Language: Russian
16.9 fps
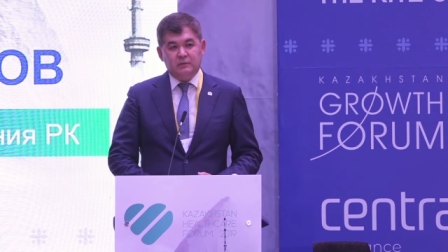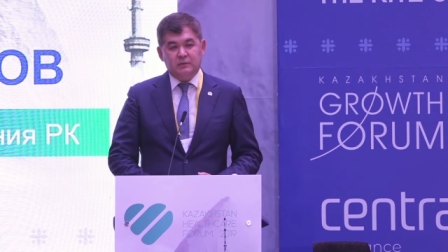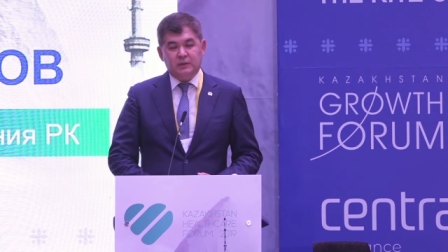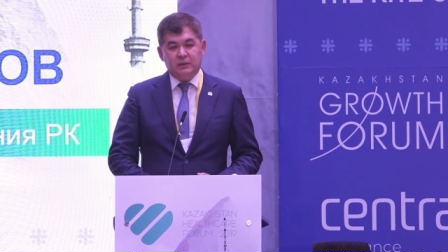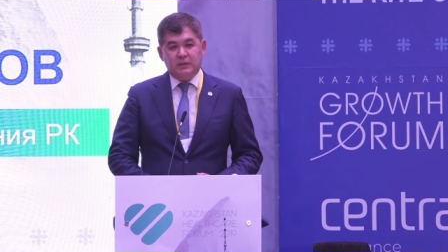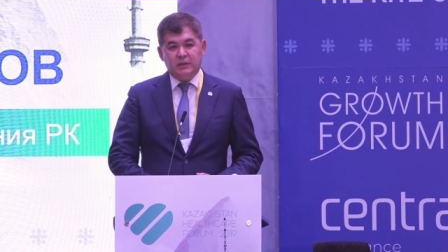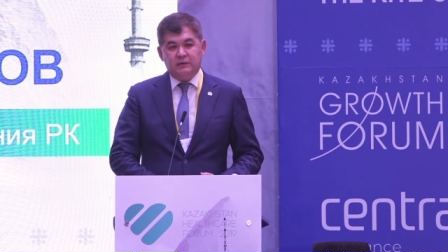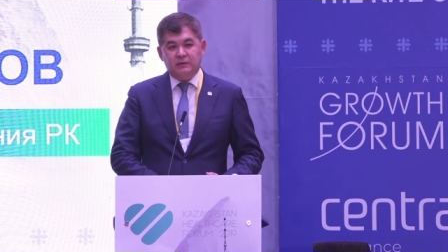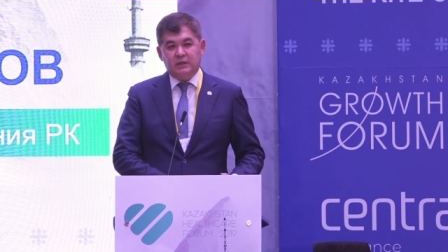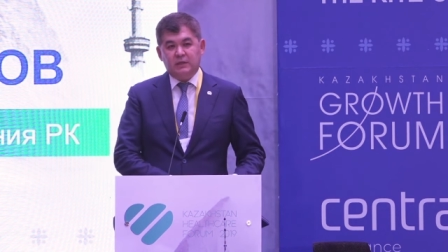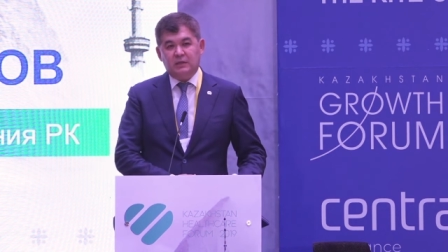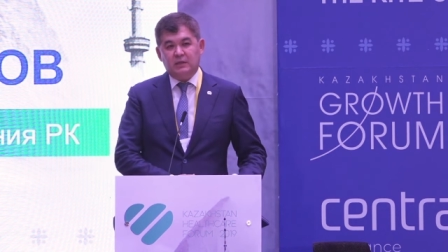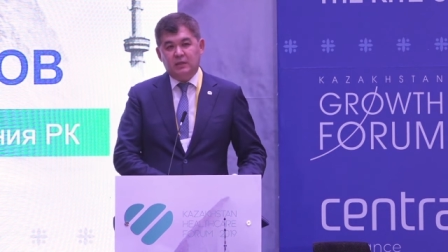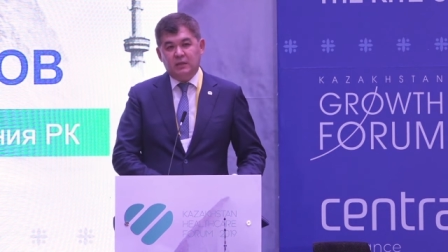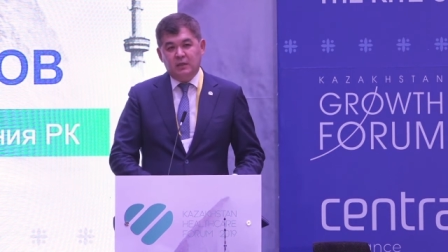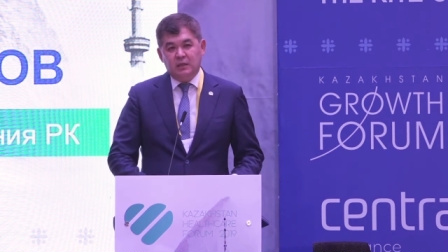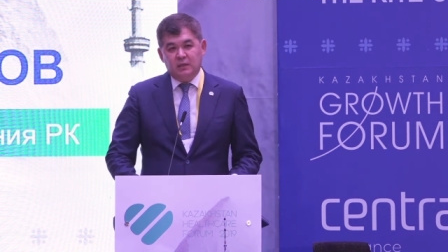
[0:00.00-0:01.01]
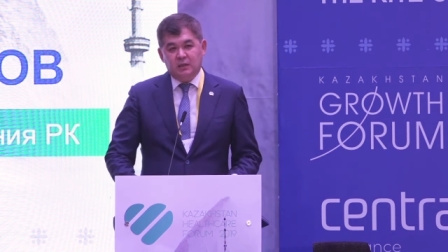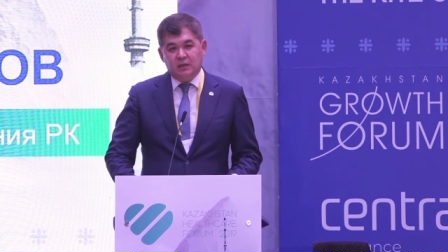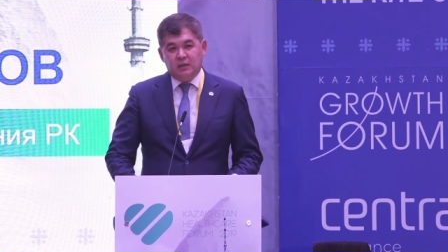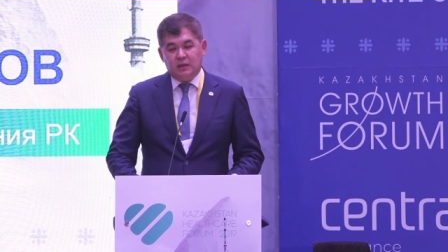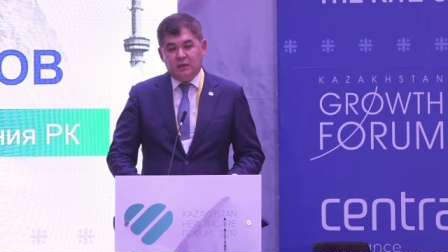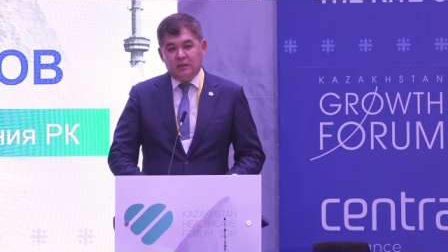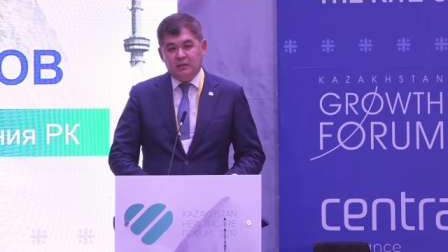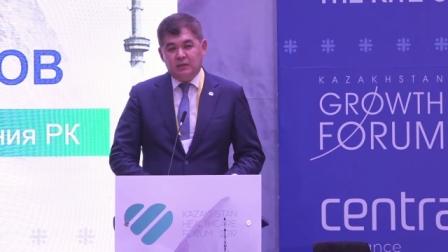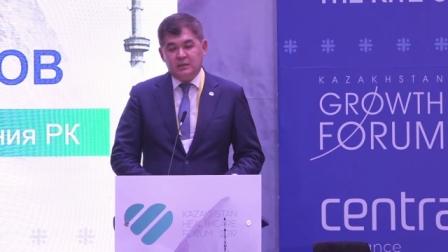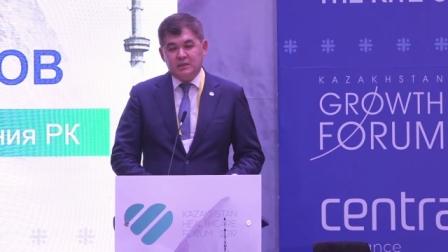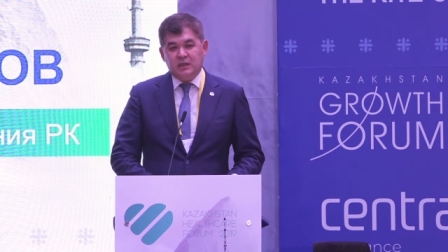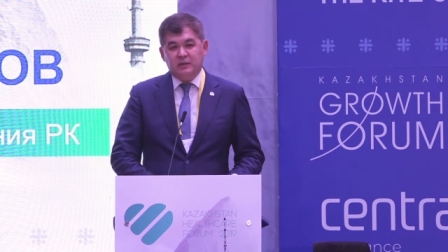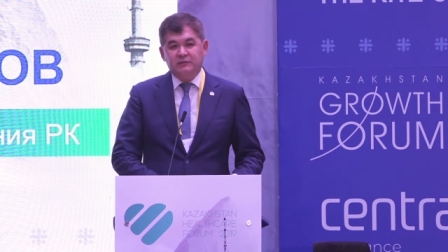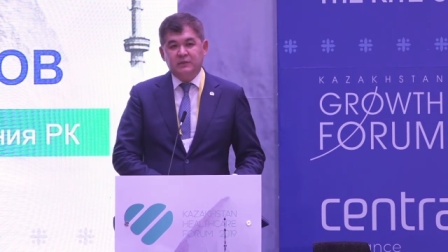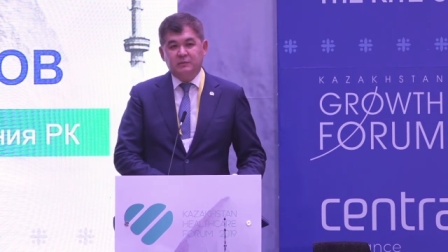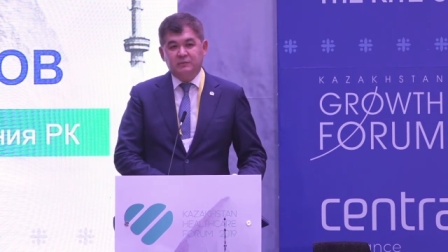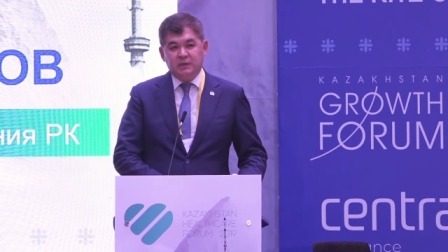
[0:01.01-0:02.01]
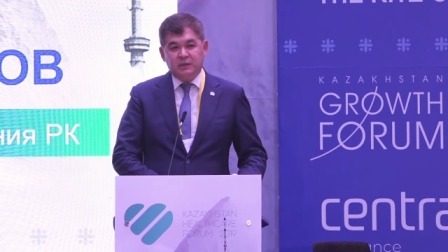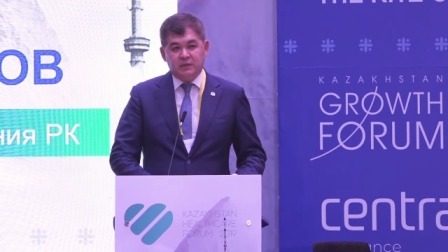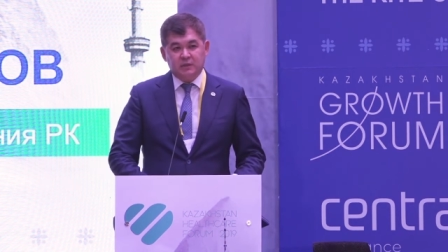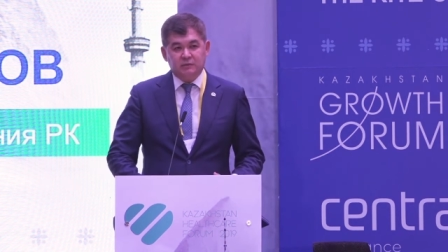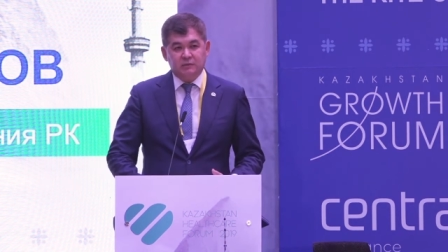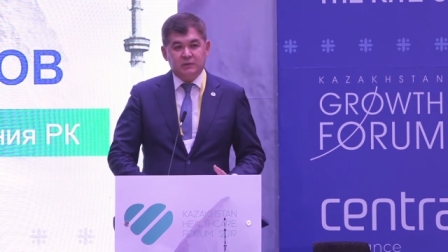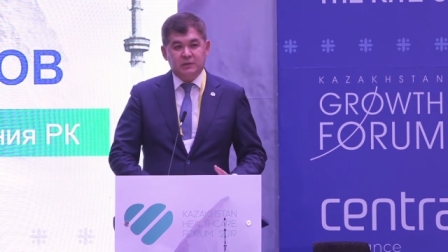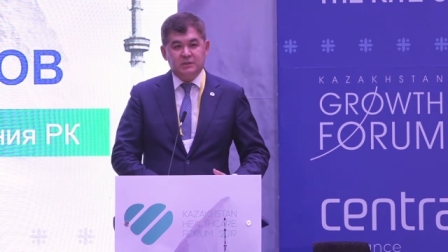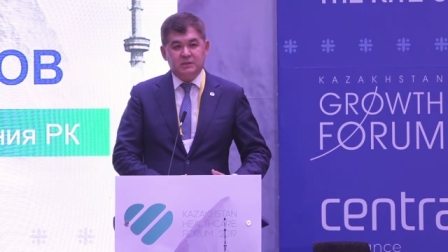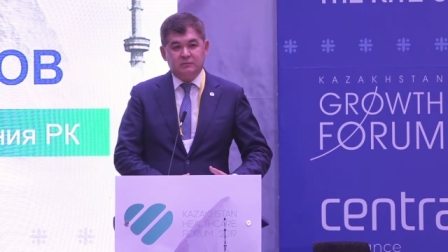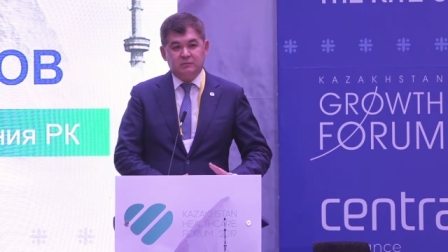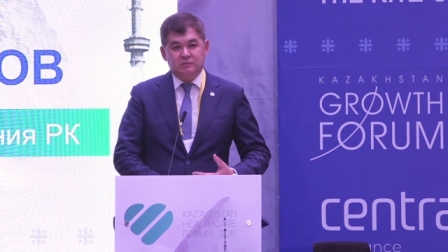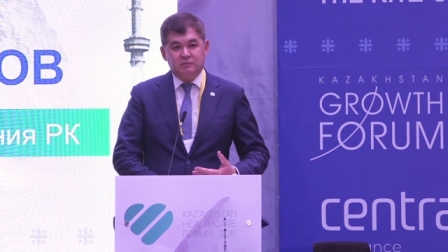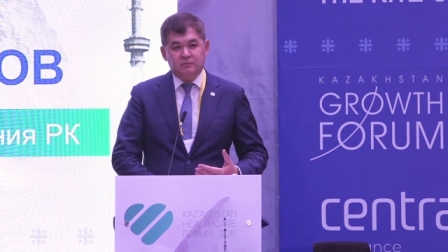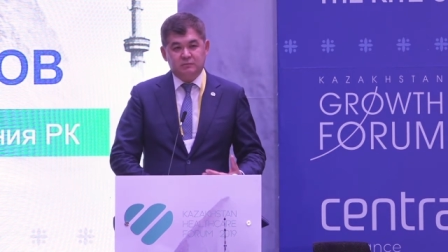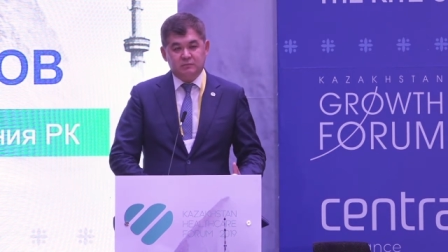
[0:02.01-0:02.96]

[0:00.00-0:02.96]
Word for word: И, наверное, основным, наверное, вот этим